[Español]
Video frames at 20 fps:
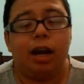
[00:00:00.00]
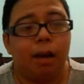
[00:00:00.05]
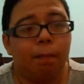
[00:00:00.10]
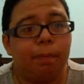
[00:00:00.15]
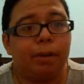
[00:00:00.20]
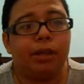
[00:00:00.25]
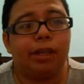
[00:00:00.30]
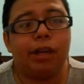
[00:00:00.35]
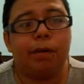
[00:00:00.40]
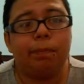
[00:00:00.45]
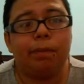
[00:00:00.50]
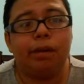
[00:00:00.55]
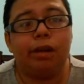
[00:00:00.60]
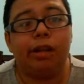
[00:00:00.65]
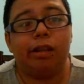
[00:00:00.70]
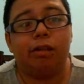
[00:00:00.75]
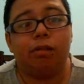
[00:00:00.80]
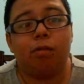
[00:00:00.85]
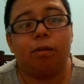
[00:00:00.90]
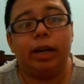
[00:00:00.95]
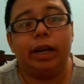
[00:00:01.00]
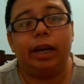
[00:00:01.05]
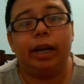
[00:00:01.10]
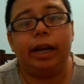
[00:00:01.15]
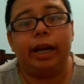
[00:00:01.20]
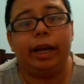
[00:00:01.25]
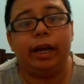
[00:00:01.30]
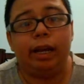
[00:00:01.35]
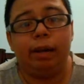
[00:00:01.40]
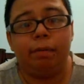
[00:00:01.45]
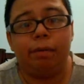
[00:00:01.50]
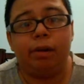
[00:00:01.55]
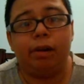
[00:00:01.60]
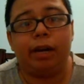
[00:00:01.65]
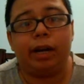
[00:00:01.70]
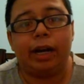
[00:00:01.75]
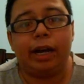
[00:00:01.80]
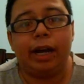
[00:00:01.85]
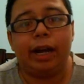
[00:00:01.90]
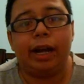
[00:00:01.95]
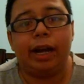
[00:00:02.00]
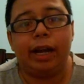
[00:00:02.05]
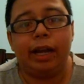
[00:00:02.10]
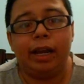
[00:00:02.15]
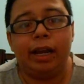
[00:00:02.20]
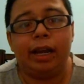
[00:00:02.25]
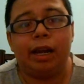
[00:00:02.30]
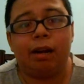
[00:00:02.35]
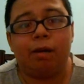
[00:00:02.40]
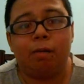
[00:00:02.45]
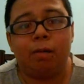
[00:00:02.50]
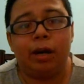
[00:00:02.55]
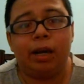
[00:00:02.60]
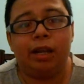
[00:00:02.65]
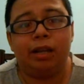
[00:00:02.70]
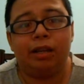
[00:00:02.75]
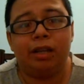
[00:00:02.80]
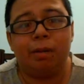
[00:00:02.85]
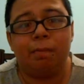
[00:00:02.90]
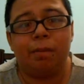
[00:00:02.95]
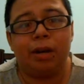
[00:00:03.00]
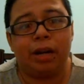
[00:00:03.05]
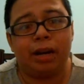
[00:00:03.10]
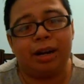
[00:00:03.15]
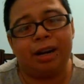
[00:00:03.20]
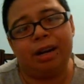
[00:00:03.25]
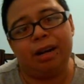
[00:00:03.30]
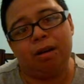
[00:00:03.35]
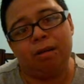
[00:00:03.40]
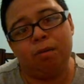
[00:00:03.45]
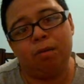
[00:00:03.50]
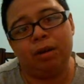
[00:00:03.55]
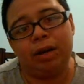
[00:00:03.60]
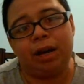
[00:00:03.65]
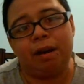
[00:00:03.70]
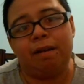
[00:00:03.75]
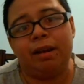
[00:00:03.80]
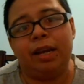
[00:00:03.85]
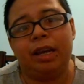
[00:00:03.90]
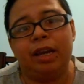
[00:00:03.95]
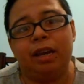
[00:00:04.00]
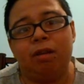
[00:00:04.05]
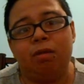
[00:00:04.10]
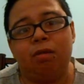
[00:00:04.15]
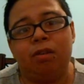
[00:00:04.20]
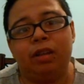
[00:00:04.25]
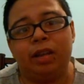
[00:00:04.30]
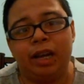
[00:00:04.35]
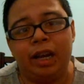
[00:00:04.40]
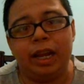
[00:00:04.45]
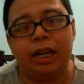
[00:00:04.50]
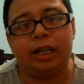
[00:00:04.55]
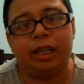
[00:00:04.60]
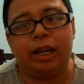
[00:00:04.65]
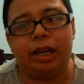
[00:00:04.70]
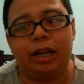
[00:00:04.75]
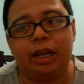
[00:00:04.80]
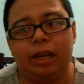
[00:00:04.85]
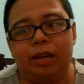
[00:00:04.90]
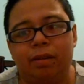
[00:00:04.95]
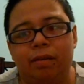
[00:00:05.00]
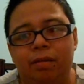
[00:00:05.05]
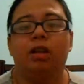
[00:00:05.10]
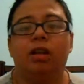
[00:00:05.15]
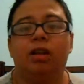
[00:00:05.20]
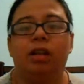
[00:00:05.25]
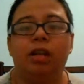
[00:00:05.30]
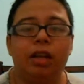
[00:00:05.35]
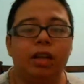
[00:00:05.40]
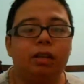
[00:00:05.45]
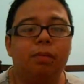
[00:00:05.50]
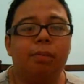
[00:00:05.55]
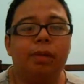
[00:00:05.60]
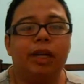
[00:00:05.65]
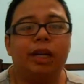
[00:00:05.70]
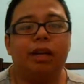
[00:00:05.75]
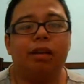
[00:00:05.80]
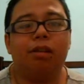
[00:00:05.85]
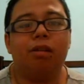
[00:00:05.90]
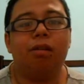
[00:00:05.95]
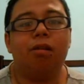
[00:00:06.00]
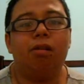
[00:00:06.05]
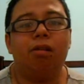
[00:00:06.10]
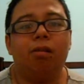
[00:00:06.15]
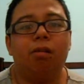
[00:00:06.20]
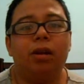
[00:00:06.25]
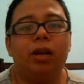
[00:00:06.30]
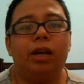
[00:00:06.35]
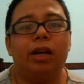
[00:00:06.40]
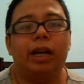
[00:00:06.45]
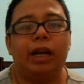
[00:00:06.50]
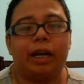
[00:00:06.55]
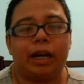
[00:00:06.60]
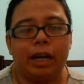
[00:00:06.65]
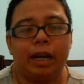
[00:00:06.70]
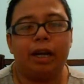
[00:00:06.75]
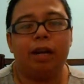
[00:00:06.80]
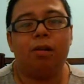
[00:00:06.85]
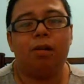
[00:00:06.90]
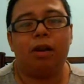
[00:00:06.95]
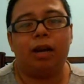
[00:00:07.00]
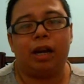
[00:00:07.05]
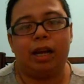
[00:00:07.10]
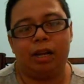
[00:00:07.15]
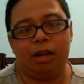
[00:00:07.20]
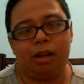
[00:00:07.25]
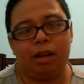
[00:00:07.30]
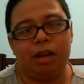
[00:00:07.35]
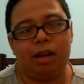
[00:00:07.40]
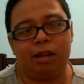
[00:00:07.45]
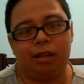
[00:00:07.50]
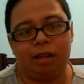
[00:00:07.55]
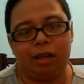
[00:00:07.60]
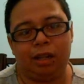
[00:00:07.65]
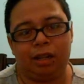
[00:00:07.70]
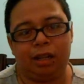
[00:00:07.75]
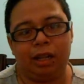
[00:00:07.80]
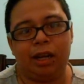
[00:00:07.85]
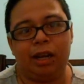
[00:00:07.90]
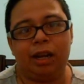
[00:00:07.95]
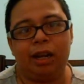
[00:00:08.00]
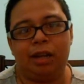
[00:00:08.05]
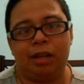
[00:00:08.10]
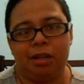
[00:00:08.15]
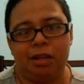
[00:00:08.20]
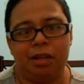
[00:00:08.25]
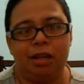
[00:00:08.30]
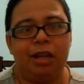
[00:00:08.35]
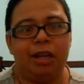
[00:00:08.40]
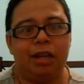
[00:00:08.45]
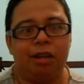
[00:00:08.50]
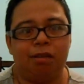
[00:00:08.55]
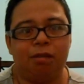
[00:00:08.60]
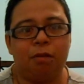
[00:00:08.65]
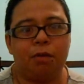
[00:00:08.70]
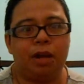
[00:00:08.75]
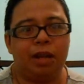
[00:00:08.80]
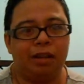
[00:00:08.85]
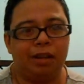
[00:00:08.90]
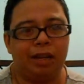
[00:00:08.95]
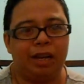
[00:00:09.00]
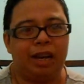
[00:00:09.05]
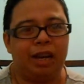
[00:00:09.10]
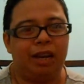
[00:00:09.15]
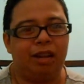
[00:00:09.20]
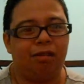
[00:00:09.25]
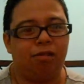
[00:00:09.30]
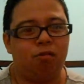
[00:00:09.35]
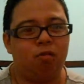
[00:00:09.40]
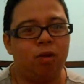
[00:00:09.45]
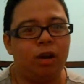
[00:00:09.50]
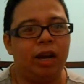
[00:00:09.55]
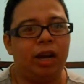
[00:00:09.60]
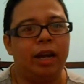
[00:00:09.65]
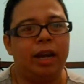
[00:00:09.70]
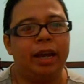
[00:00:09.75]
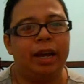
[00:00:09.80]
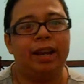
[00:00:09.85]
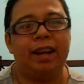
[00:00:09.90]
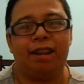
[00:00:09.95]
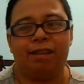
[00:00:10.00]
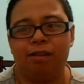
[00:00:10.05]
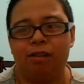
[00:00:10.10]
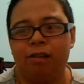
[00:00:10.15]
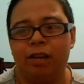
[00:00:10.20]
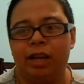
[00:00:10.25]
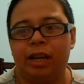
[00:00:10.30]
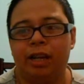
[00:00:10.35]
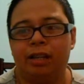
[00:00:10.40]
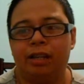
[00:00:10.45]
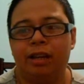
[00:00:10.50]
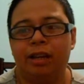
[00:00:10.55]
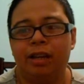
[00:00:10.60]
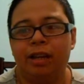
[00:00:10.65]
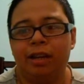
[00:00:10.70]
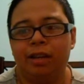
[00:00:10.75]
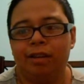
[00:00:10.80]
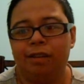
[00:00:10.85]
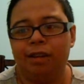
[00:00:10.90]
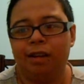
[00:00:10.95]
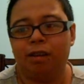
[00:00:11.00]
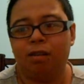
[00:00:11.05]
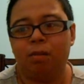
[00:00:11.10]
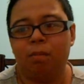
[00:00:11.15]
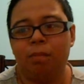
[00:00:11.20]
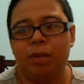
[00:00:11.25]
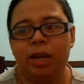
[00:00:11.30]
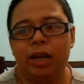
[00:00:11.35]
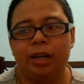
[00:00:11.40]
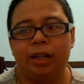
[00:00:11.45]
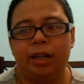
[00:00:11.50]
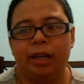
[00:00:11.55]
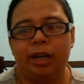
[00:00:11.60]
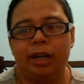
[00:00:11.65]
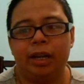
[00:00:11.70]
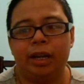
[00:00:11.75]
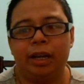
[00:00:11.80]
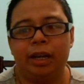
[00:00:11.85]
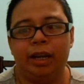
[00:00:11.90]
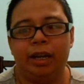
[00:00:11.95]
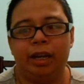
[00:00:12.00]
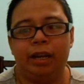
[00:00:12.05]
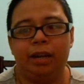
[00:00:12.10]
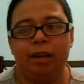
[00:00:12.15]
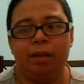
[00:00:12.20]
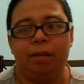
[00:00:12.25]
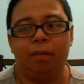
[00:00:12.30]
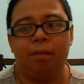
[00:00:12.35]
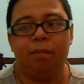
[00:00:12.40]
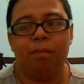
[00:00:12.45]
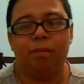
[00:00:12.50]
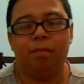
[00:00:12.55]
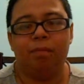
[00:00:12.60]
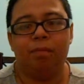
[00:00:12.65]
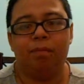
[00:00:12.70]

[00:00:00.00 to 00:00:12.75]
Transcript: Al pasar por la escuela, el libro cae y la cuerda se amarra a un cable de luz eléctrica. Sin explicación lógica cae un rayo en las antenas y eso hace que la escuela y la ciudad se conviertan en...